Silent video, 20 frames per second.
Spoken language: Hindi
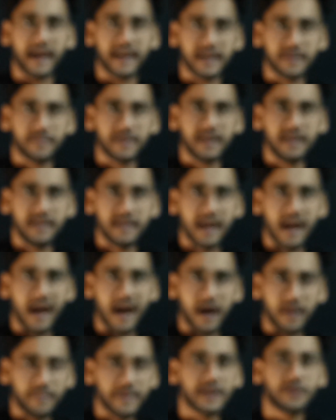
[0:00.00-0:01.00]
गाने में
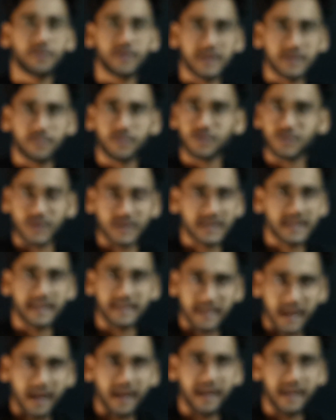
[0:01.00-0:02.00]
हमारे कोई इमोशन
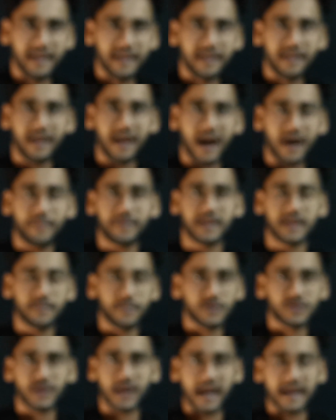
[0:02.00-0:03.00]
नहीं है हमारे
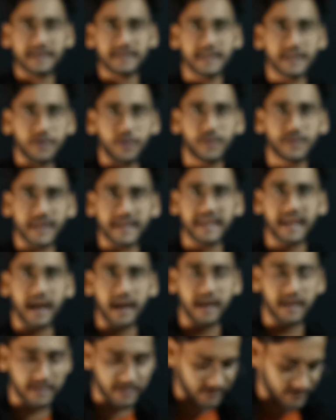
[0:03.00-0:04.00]
इमोशन हट नहीं होते
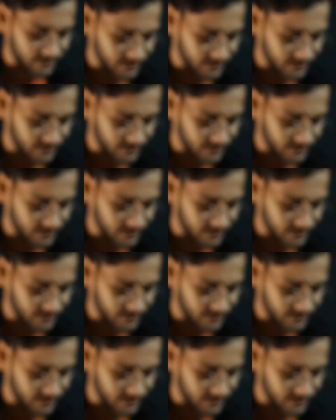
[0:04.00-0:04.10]
क्या